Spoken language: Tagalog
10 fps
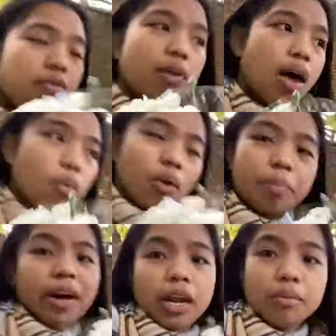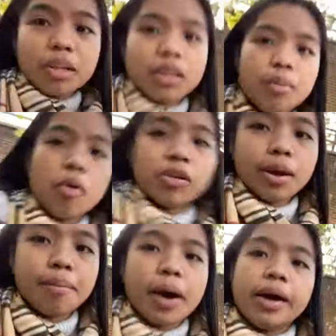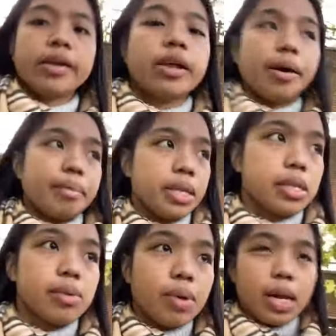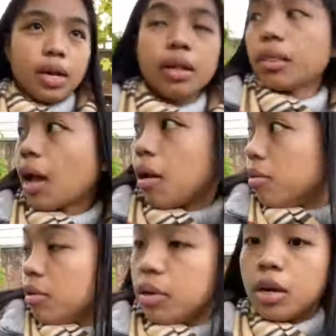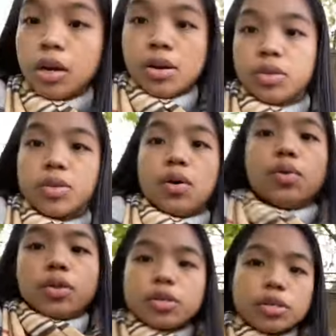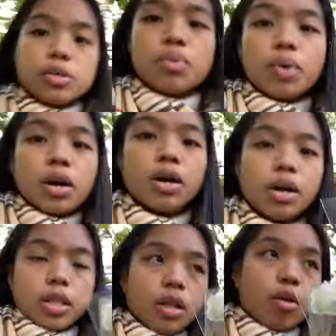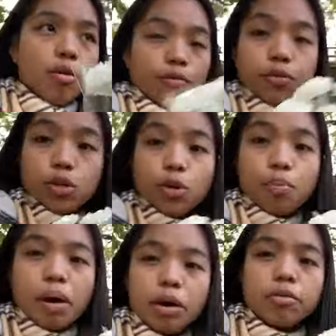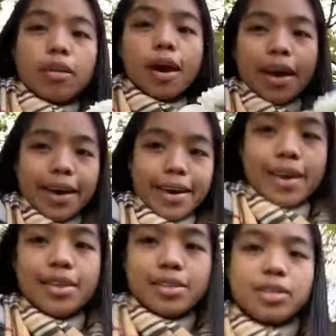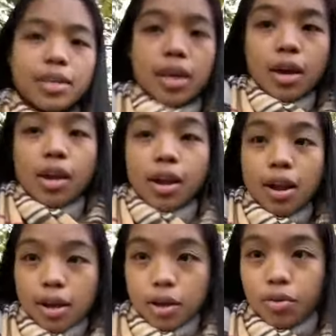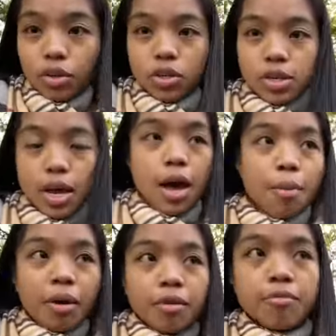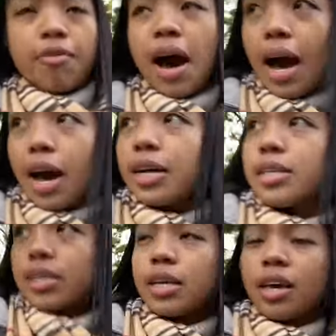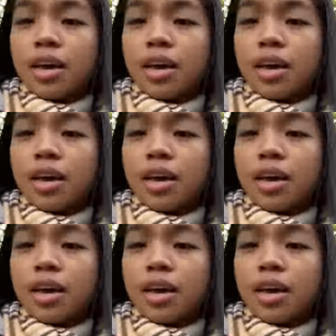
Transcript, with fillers: flower. Para naman hindi boring ang bahay namin. Kasi wala na ang tao. So, this is worth of 2 pound guys. Lalagay ko lang siya sa aming vase.